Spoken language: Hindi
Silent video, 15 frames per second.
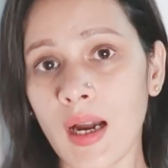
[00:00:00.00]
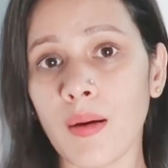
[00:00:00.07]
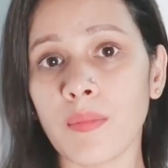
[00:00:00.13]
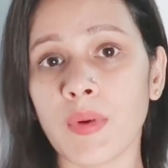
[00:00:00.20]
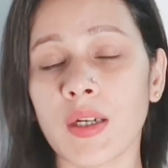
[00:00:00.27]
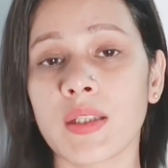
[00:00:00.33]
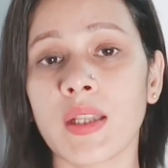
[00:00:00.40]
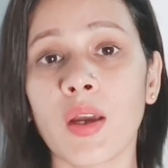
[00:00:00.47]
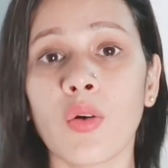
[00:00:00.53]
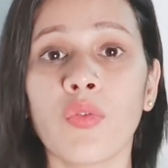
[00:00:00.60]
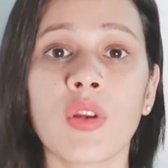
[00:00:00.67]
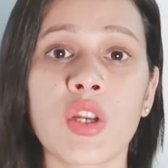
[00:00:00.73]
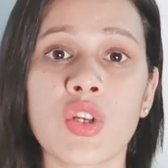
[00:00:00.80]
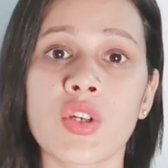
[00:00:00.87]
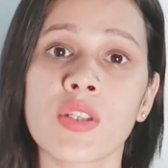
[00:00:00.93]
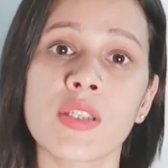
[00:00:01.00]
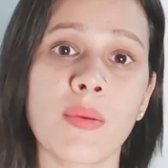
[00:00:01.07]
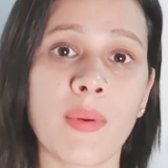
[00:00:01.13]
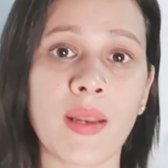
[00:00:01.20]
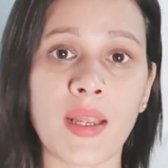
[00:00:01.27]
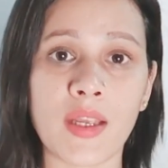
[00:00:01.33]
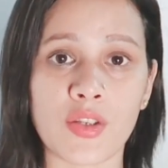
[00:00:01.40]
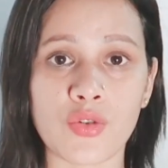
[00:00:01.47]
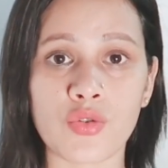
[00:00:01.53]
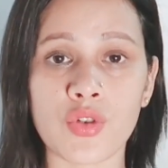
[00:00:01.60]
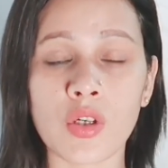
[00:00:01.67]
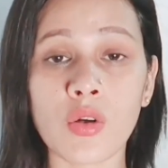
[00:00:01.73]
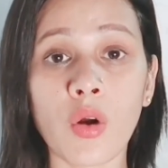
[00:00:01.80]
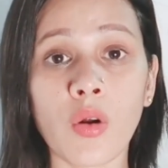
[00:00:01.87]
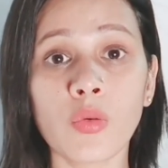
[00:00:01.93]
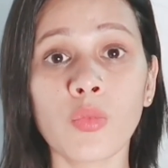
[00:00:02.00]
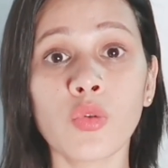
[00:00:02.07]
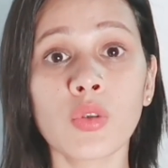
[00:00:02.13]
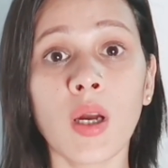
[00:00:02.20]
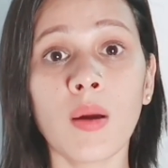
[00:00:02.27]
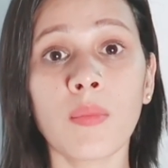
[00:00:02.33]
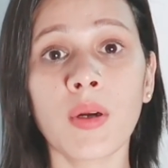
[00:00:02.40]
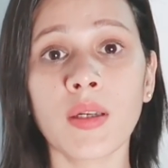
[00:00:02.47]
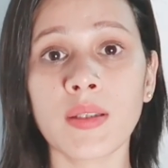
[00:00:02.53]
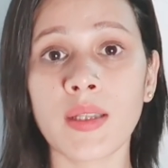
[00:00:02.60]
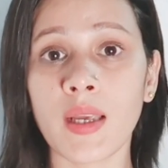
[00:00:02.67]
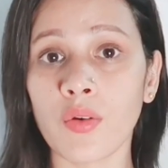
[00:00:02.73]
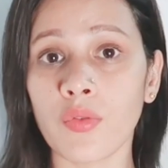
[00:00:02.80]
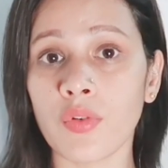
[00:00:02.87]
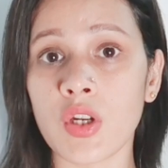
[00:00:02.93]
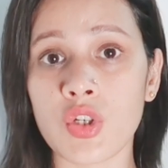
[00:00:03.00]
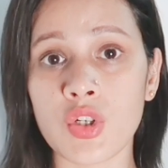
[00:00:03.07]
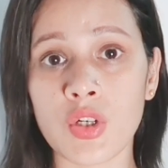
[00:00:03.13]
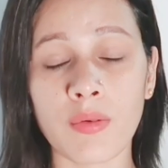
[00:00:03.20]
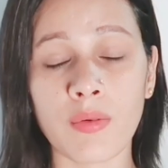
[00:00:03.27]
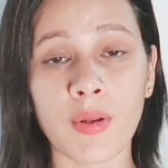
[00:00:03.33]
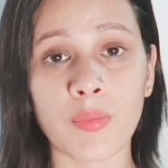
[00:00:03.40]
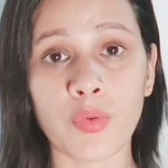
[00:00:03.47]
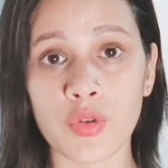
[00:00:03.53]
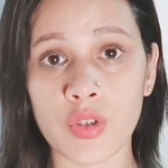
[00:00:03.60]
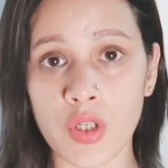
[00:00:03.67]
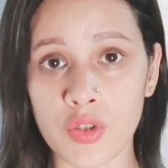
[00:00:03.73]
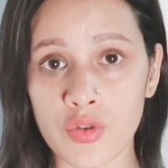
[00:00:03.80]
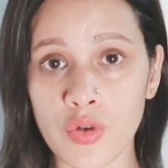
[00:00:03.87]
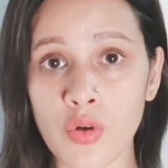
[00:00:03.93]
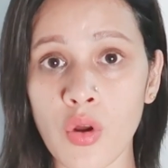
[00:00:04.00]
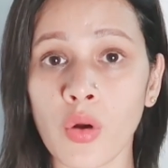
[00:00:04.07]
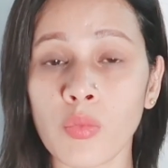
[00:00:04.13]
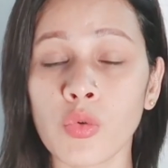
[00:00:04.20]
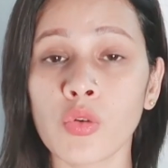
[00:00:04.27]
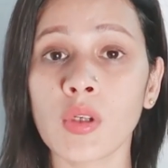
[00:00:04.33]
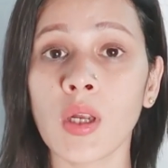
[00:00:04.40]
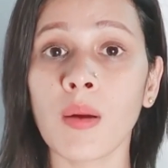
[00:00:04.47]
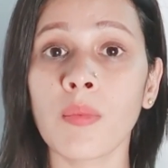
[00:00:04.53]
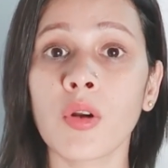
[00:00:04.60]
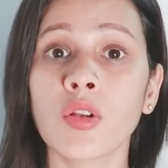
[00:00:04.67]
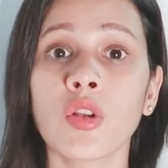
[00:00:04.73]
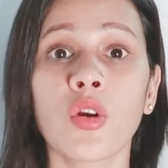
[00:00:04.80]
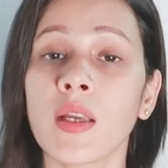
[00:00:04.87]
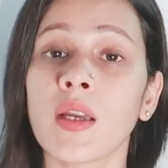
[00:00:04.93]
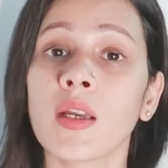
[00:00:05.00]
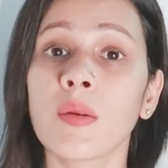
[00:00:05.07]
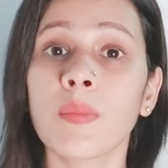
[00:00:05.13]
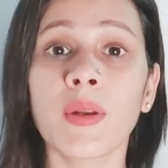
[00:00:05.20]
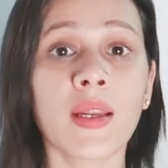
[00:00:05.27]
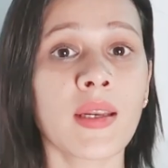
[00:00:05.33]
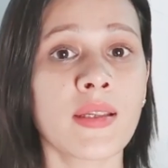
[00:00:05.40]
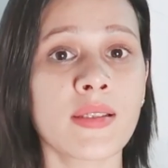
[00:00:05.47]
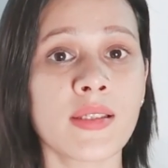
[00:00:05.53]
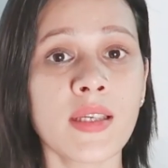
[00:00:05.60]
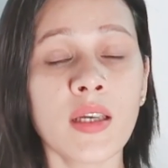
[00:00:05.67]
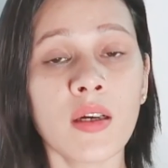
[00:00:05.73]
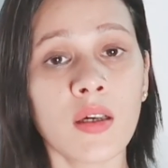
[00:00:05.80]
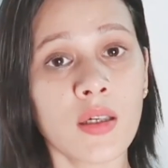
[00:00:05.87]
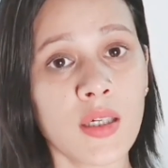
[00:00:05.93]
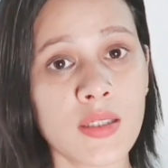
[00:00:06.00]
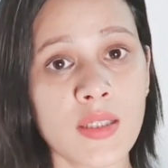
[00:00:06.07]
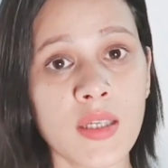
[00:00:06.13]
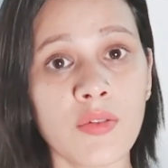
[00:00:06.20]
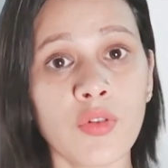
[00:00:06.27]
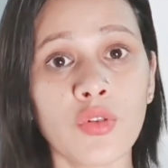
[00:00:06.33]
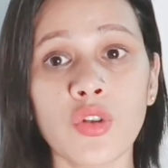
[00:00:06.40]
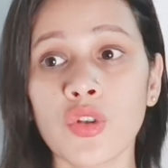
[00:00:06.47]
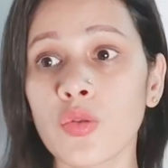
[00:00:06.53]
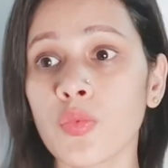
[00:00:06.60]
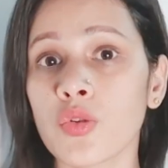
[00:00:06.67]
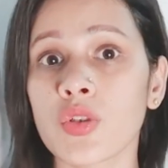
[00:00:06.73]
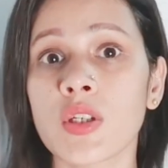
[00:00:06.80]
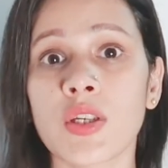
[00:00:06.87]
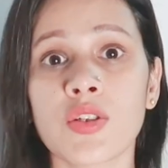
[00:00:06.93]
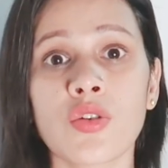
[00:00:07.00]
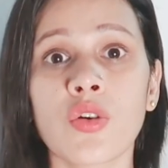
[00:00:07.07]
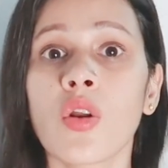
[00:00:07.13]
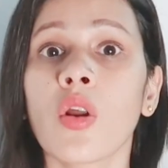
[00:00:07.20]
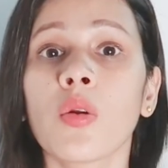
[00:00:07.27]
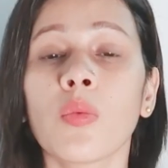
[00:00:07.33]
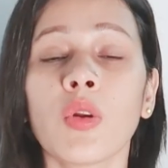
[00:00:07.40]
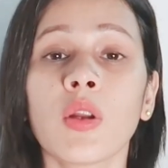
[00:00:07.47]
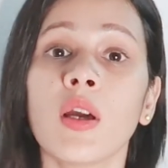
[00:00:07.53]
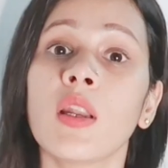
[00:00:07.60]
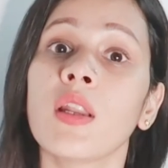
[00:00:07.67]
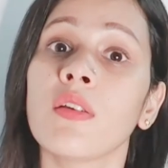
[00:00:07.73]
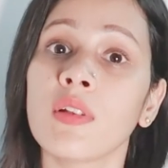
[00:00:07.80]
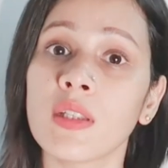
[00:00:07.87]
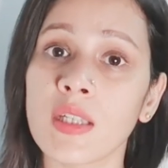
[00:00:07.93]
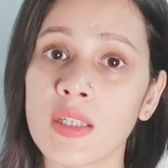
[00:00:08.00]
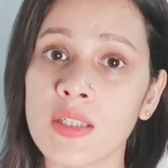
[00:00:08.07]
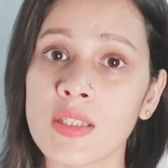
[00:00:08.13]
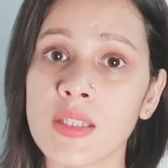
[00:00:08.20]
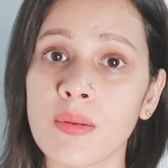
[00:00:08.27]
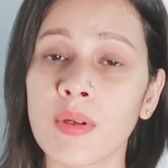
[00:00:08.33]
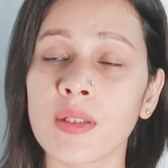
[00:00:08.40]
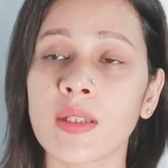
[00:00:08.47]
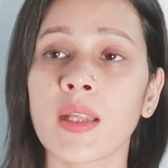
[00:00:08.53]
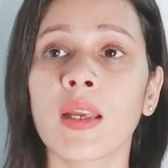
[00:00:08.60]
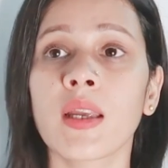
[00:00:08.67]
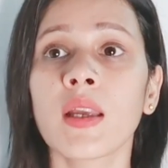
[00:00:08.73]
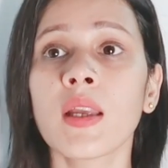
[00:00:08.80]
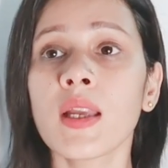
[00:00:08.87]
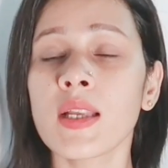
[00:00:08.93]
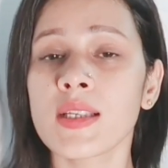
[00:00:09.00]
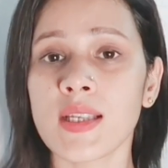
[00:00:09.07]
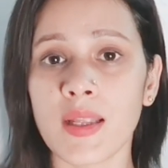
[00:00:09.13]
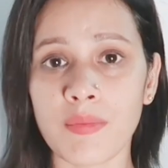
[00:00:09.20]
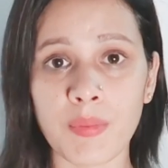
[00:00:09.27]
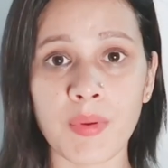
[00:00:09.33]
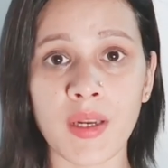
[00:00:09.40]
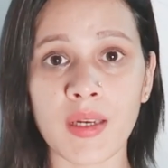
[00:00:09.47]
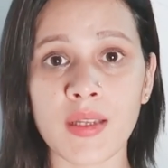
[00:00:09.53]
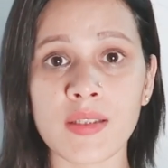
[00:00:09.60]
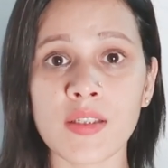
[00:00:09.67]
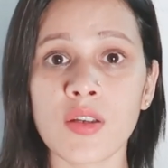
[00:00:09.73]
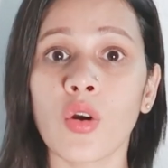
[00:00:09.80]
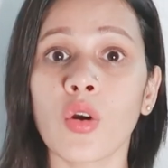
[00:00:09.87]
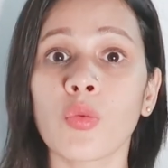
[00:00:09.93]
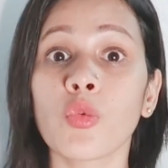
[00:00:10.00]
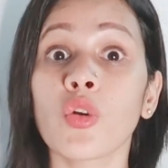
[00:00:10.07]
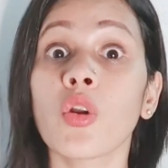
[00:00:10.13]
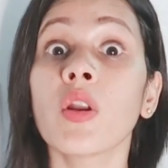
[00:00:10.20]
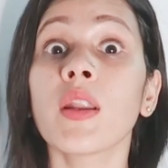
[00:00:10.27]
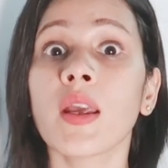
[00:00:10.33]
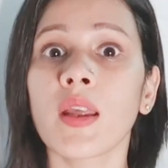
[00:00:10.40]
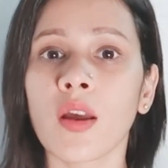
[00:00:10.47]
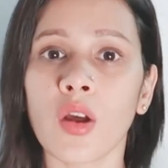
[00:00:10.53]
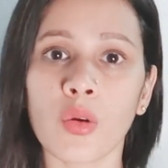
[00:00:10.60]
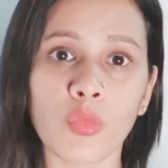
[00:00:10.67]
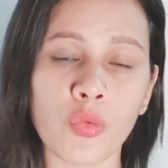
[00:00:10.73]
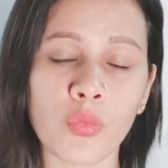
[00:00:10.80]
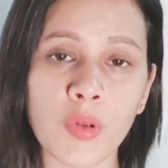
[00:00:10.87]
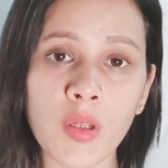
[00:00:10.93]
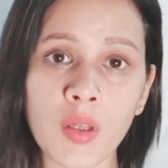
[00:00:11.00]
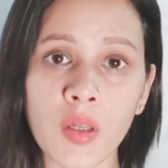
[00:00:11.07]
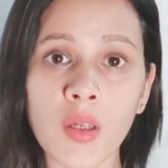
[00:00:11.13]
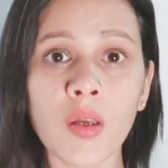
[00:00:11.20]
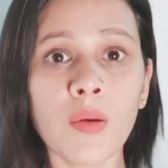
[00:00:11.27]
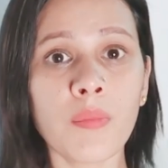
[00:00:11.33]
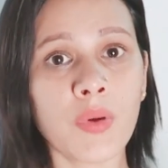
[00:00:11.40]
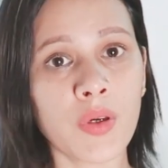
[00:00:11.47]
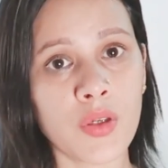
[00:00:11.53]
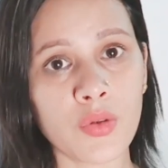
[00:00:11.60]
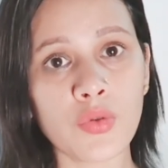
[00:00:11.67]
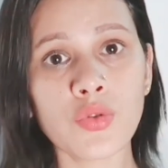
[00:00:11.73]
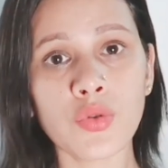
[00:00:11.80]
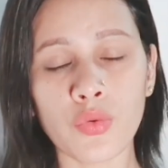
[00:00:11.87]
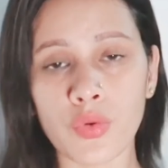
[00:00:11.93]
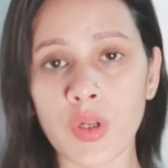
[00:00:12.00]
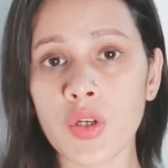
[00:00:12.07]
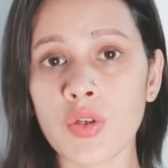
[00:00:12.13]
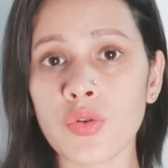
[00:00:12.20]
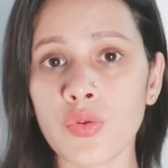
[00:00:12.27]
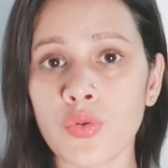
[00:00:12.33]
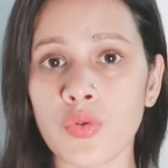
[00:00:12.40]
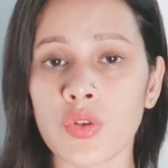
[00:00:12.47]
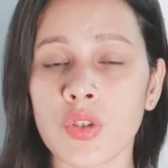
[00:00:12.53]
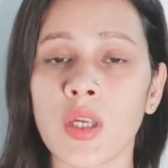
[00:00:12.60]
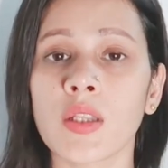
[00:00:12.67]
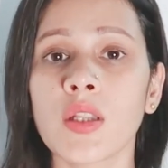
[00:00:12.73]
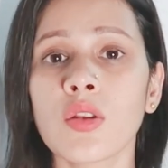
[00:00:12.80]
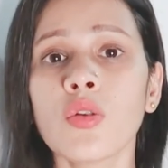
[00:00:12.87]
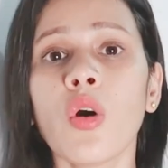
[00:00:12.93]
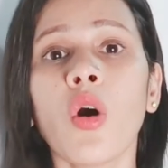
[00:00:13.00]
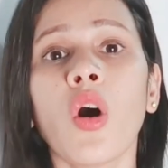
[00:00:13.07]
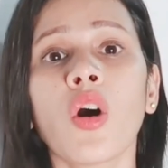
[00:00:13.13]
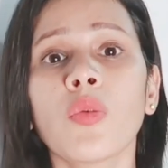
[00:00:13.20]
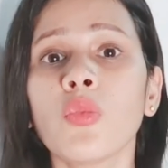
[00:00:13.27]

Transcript: काम करता है ओवुलेशन से पहले एस्ट्रोजन हार्मोन काम करता है ओवुलेशन के बाद प्रोजेस्ट्रॉन हार्मोन काम करता है अगर प्रेगनेंसी कंसीव होती है तो प्रोजेस्ट्रॉन हार्मोन का लेवल तेज़ी से बढ़ता है साथ में प्रेगनेंसी हार्मोन और नए हार्मोन भी प्रोड्यूस होना शुरू हो जाते हैं तो